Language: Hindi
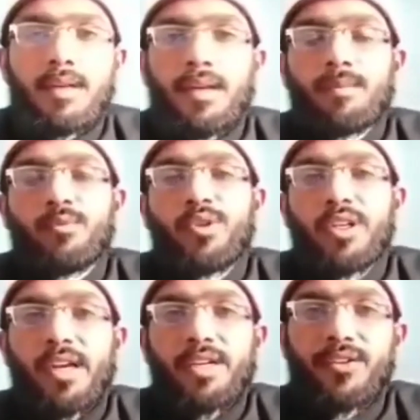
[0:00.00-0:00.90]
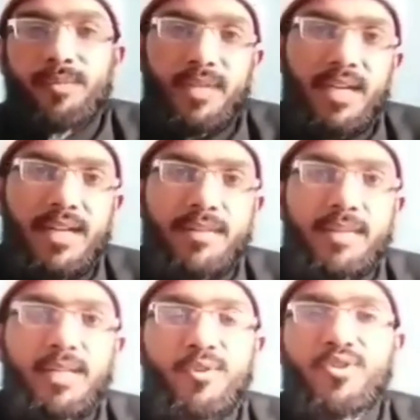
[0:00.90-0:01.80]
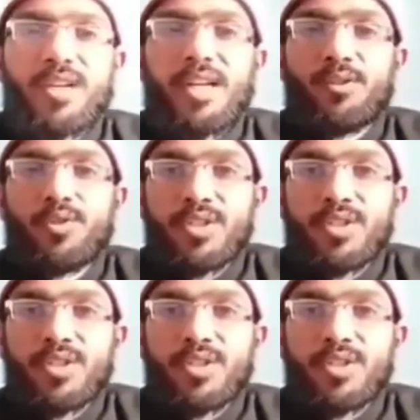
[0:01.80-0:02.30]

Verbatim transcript: الحمد لله رب العالمين والصلاة